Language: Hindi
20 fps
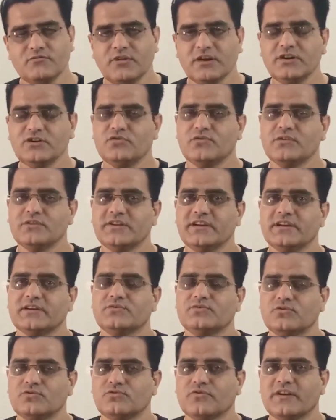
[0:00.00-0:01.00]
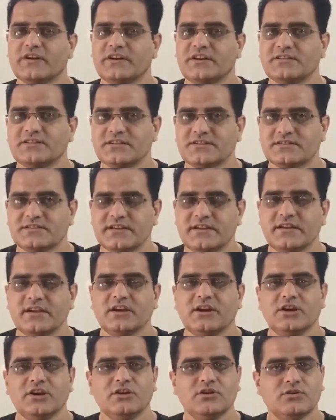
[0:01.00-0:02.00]
वन ये टू ट्वेंटी सिक्स से
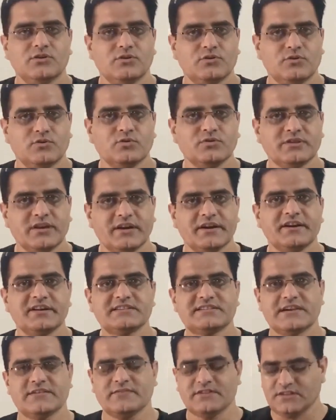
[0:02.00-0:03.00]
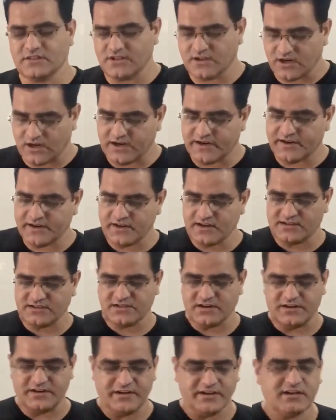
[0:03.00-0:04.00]
टू थर्टी सेवन तक
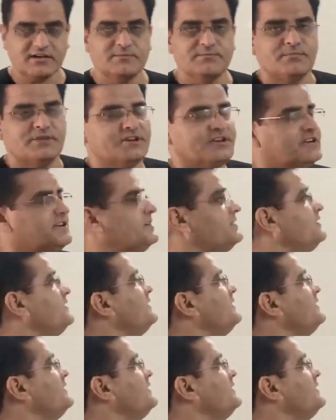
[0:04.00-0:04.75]
आर्टिकल्स करने कंप्लीट